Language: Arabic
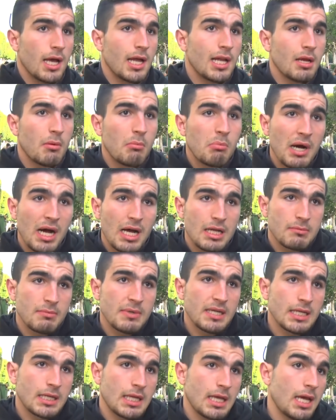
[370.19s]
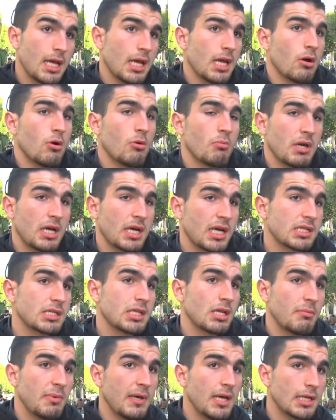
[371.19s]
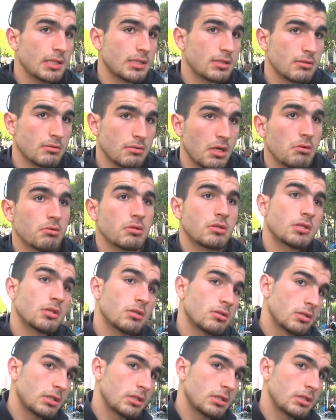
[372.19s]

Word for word: اللي من بعد معناتها هي امي خرجت لاباس عاودت